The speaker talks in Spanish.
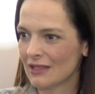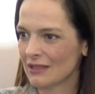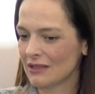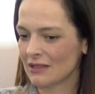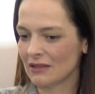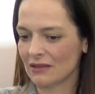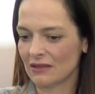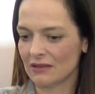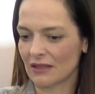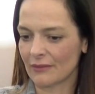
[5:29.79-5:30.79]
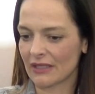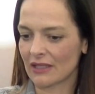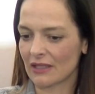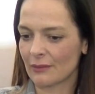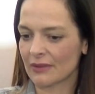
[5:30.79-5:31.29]
y, también hay
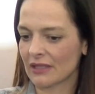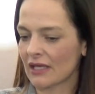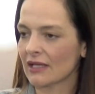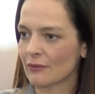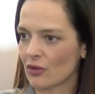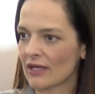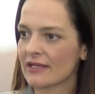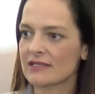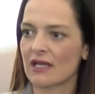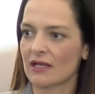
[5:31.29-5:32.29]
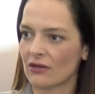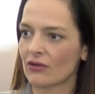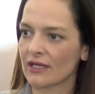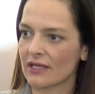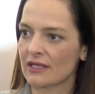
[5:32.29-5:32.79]
que respetar la democracia y
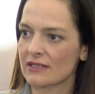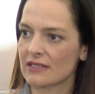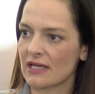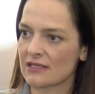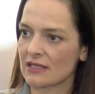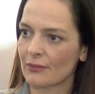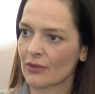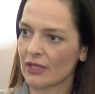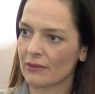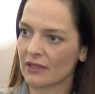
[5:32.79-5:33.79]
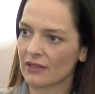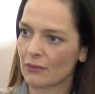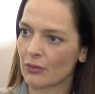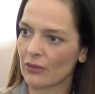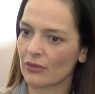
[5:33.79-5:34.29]
lo que se hace por el bien
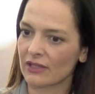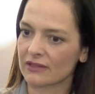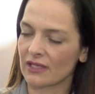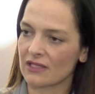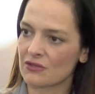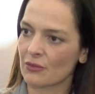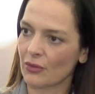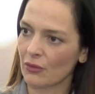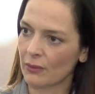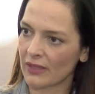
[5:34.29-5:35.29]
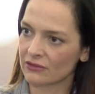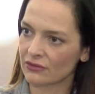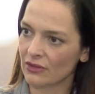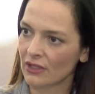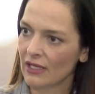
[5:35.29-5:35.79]
del pueblo, en este caso pues un pacto